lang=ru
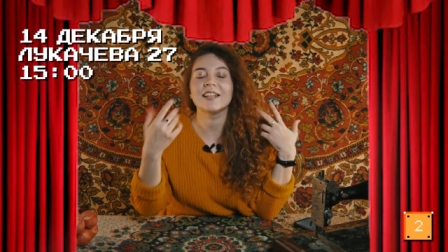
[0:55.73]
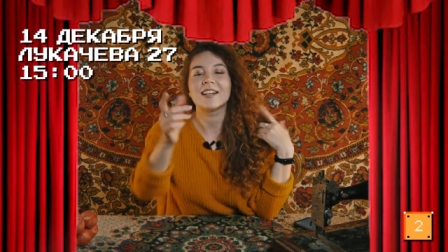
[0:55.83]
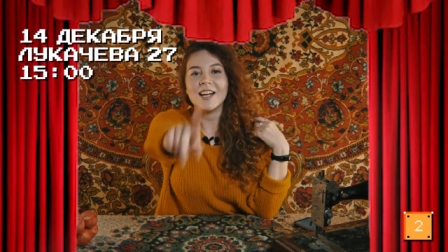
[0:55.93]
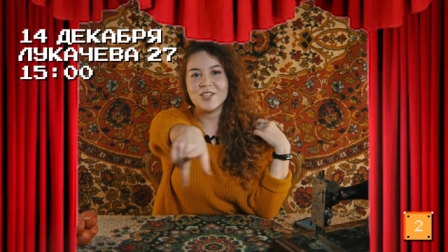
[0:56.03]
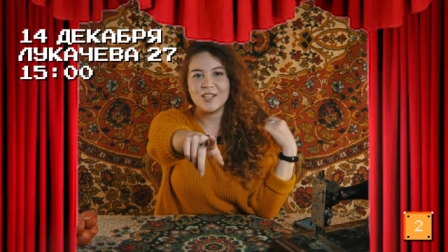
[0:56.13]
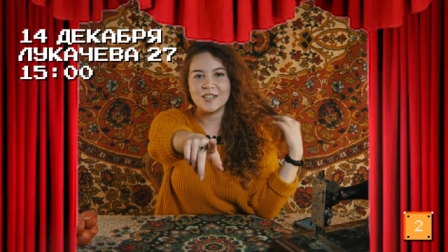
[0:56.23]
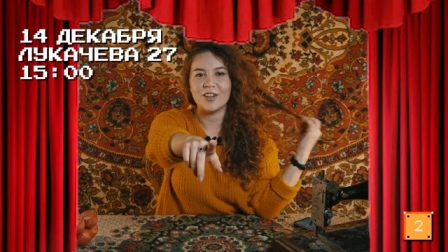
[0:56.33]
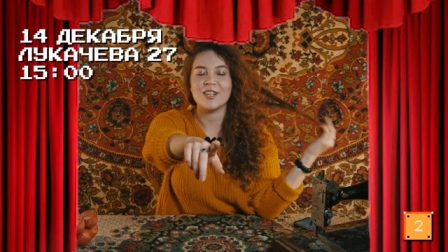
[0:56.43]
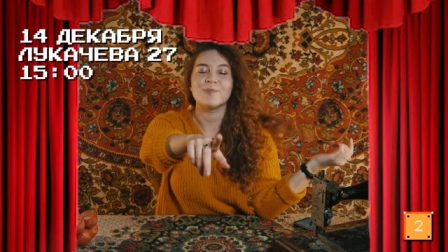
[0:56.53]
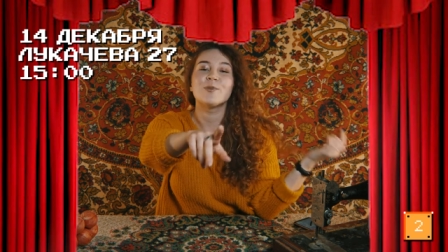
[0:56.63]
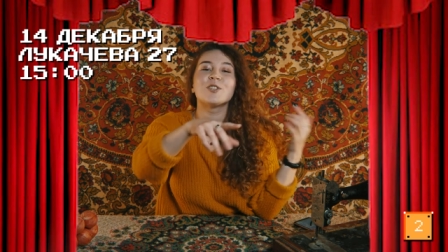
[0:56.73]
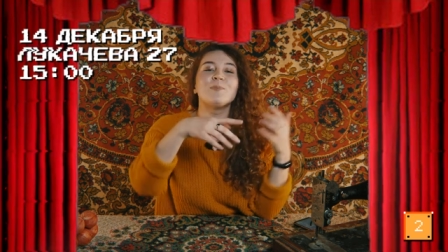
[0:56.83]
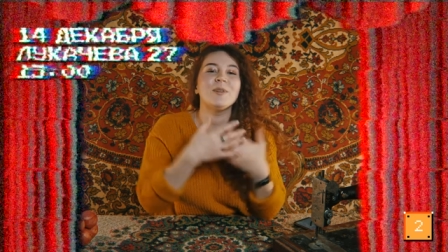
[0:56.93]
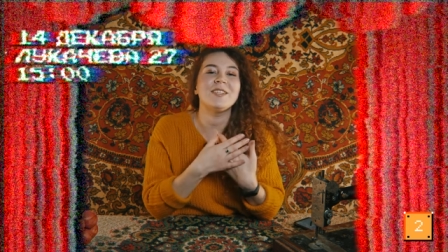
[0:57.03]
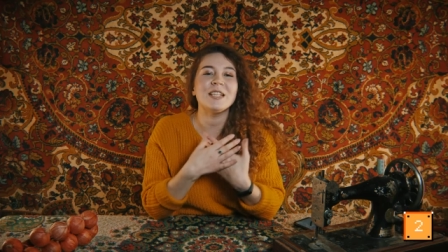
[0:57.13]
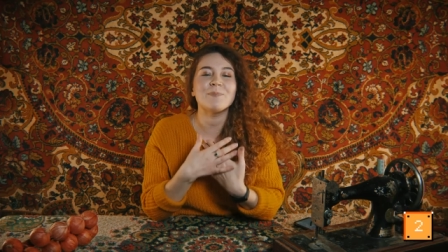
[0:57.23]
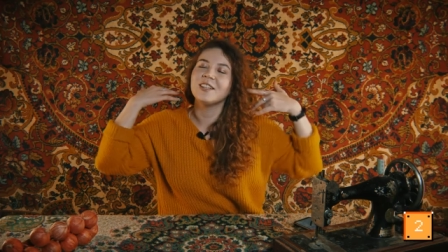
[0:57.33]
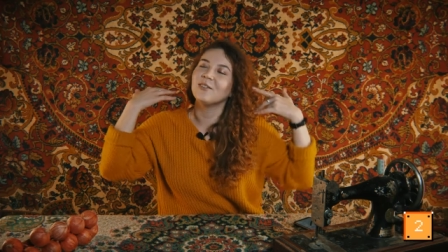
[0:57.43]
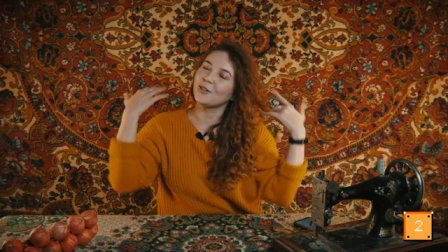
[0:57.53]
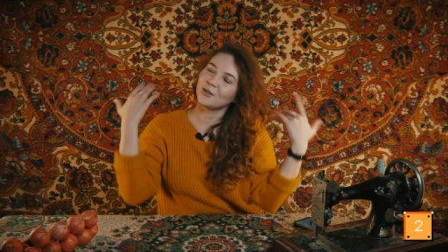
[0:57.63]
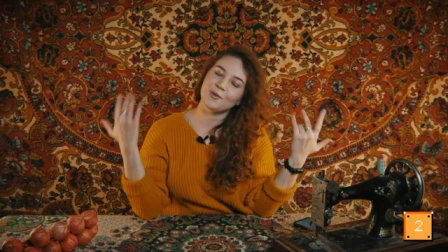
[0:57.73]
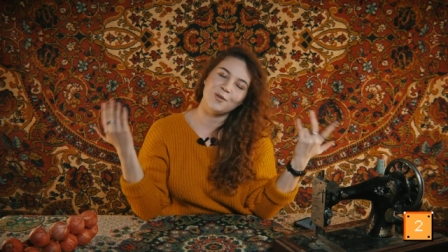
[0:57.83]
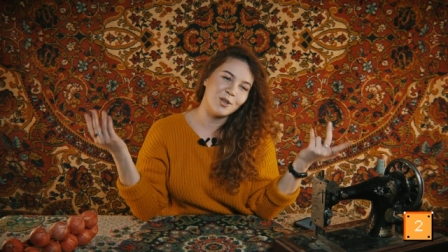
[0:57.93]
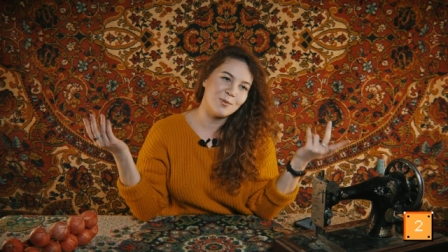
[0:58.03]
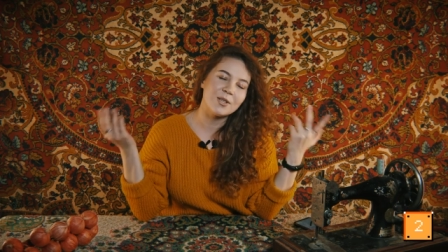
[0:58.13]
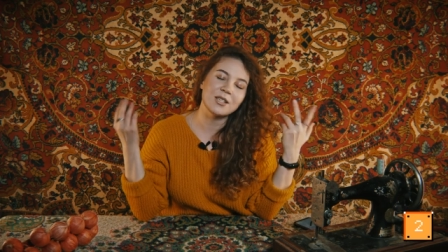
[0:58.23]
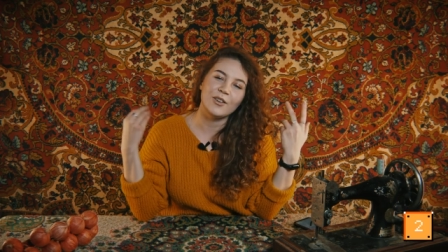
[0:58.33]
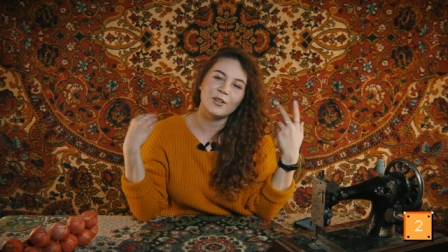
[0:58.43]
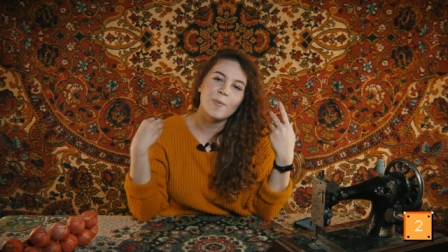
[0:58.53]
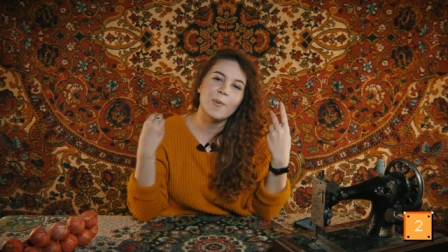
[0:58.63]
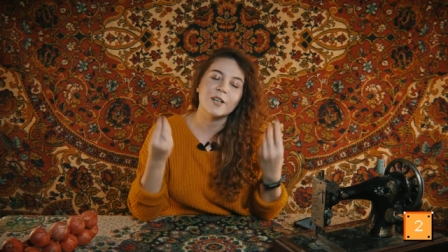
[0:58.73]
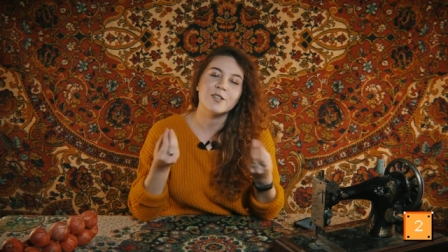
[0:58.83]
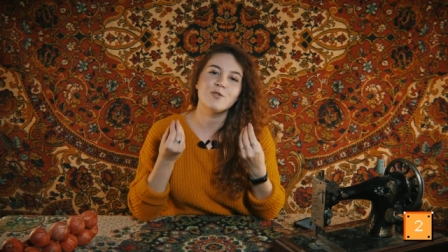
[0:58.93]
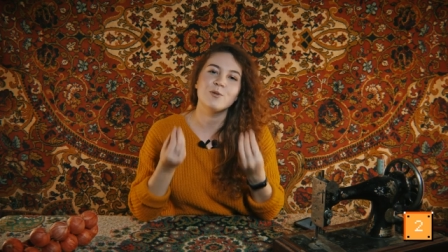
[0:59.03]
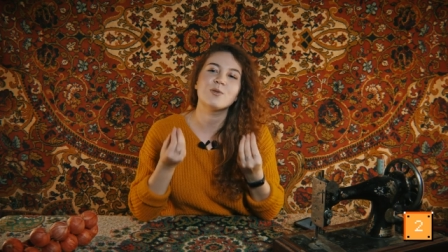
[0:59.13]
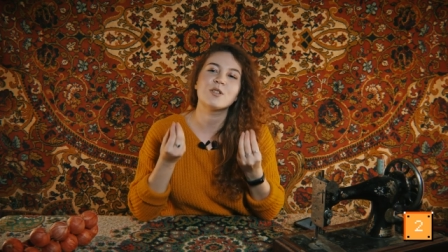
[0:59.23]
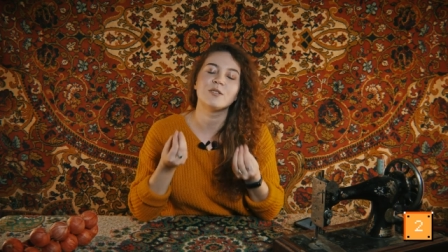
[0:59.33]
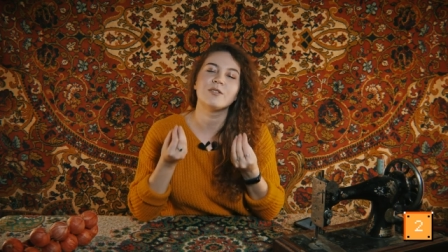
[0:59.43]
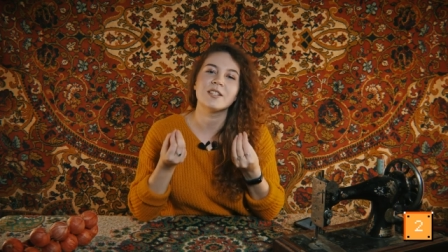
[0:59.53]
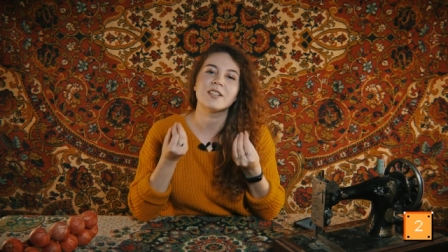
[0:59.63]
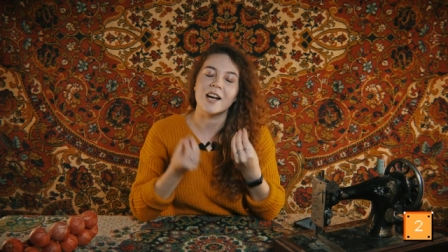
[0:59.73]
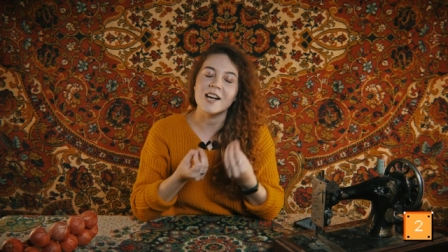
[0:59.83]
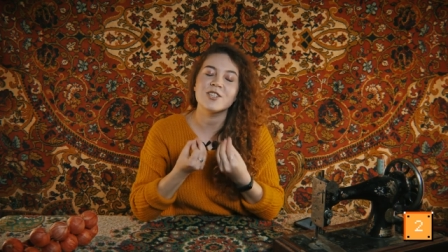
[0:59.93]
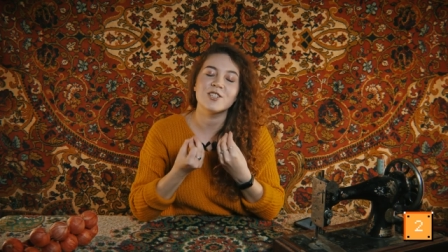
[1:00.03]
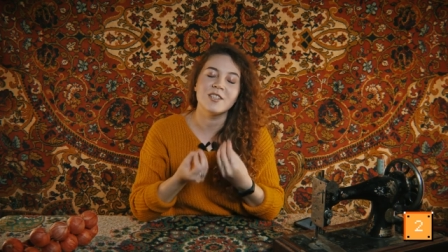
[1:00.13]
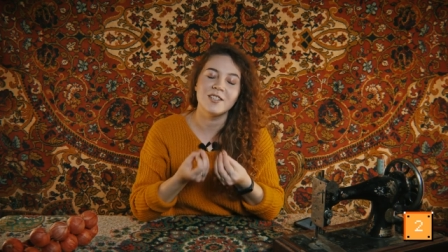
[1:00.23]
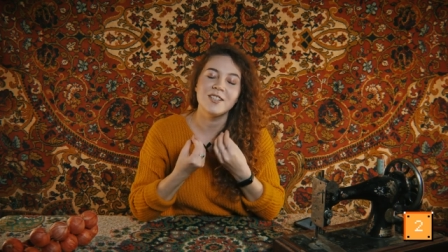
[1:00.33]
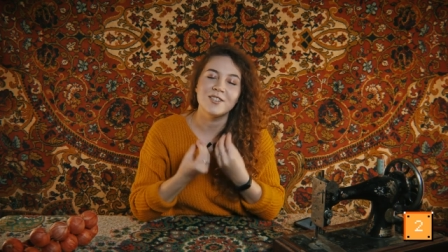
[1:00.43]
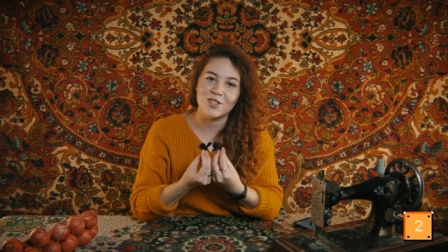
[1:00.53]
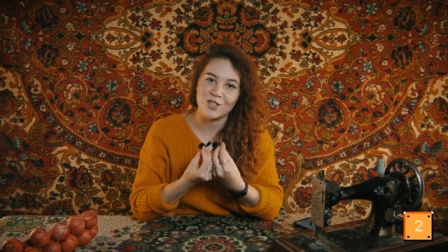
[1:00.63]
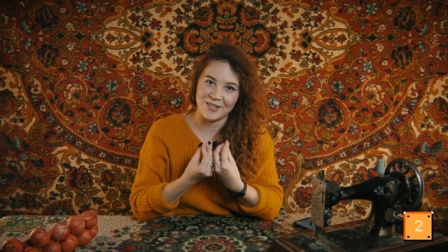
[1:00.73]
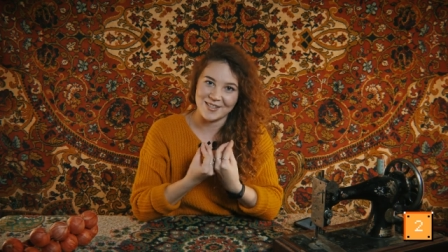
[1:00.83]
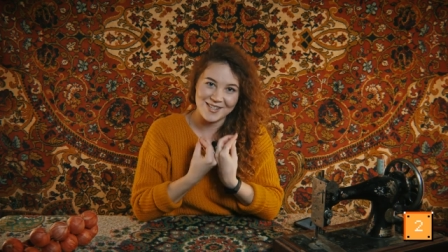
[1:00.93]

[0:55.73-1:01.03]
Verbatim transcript: и каждый из вас может прийти и вот эту всю атмосферу прочувствовать каждой ниточкой